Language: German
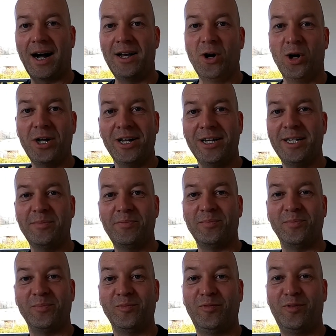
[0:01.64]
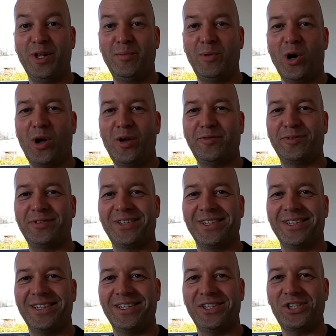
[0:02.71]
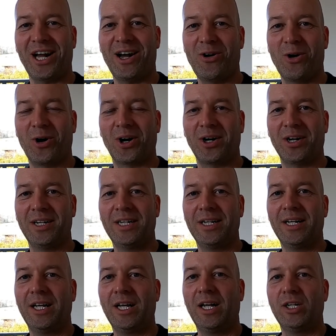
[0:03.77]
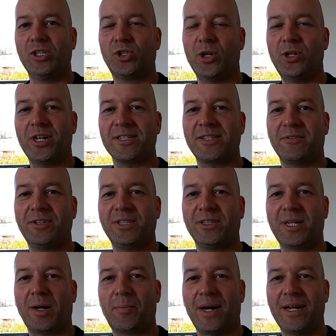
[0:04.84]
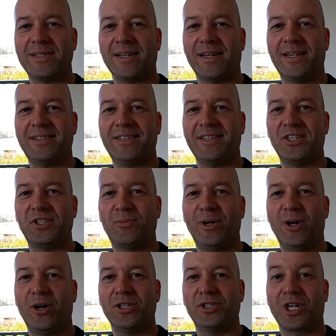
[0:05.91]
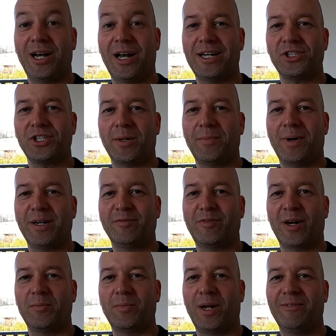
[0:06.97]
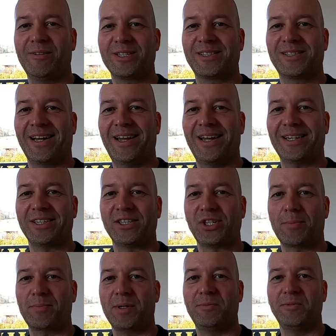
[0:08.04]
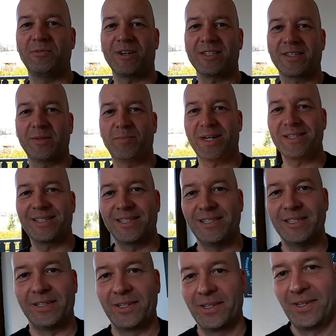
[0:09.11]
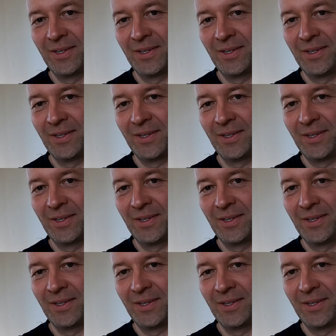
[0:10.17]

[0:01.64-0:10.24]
Hallo ihr Lieben, Film läuft, ich auch. Schön, dass ihr wieder dabei seid. Ich will euch gleich am Anfang mal was zeigen. Ich habe nämlich was gebastelt.